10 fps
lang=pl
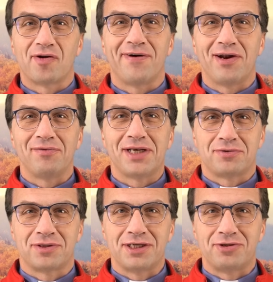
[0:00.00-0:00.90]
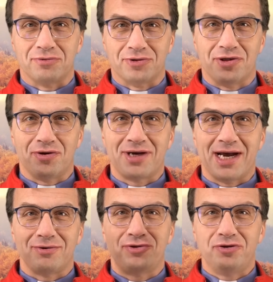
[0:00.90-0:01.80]
Pochwalony Jezus Chrystus,
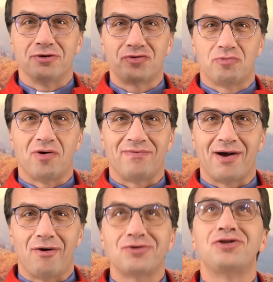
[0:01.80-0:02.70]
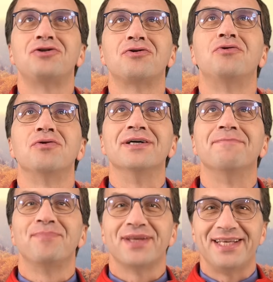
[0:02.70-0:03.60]
droga rodzino Zumowa, oczy do góry.
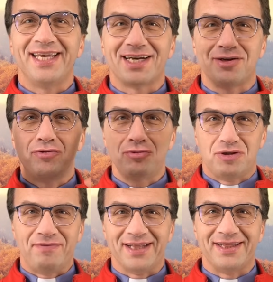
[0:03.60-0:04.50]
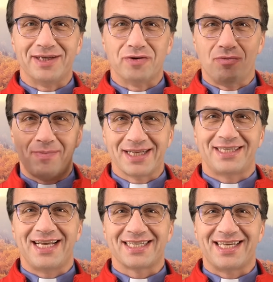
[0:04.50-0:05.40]
Niech Duch Święty
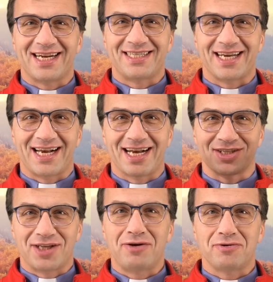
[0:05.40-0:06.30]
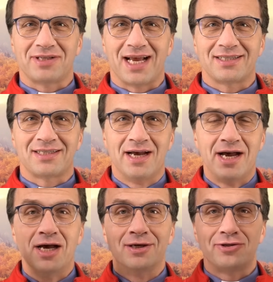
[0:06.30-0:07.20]
umacnia serca każdego z nas.
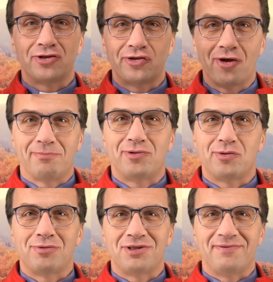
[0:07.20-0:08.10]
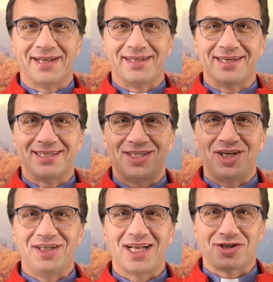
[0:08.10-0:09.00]
Stąp Duchu Święty,
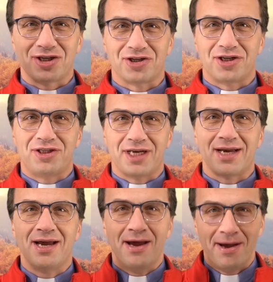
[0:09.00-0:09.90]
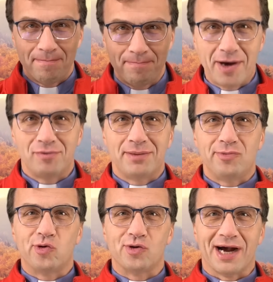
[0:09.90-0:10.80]
czyń nasze życie
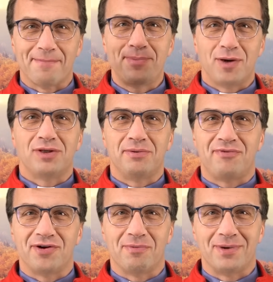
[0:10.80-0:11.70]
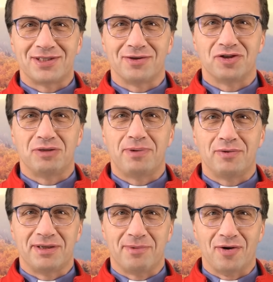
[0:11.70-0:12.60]
pełnym ducha, pełnym Twojej obecności,
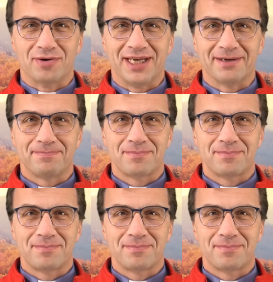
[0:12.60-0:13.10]
pełnym ognia.